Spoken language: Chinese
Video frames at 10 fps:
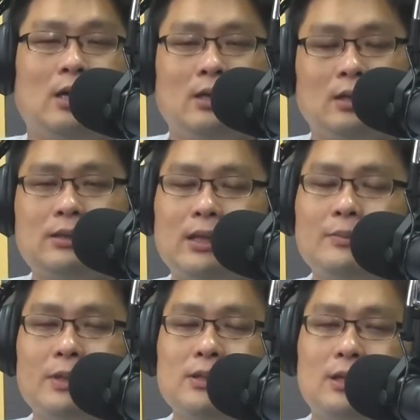咱台企
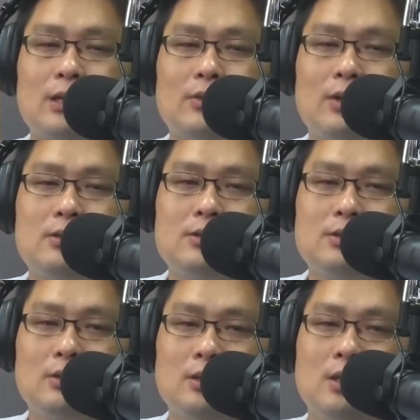嘛是共款，就是
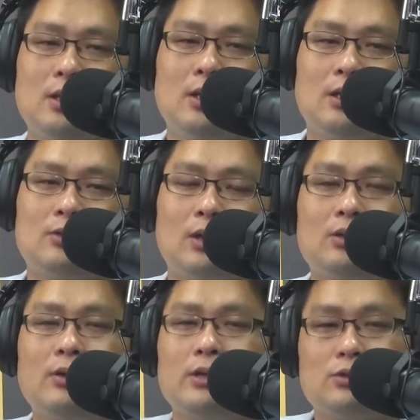讲传
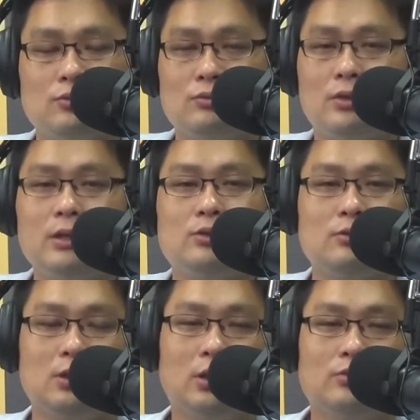统的事可能处
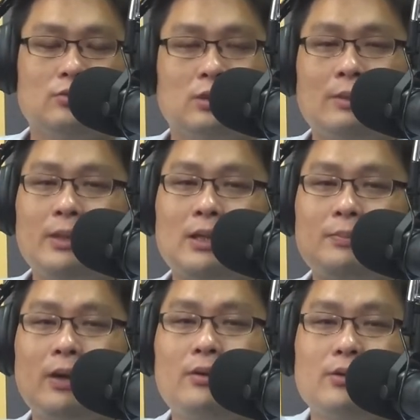理得有，咱要去
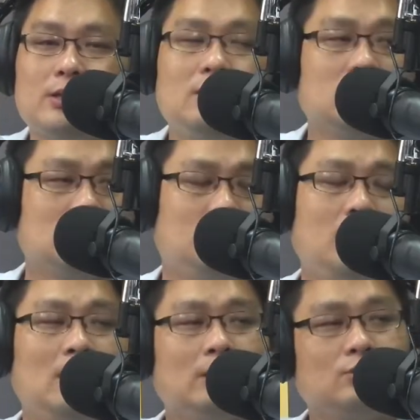百位公司就是
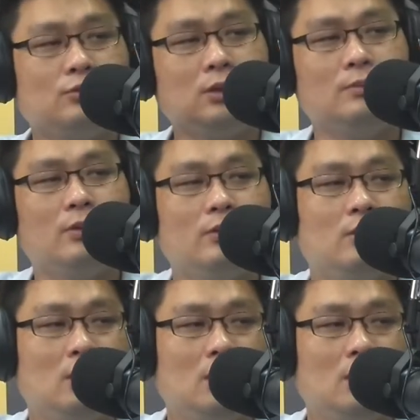比咱处理无。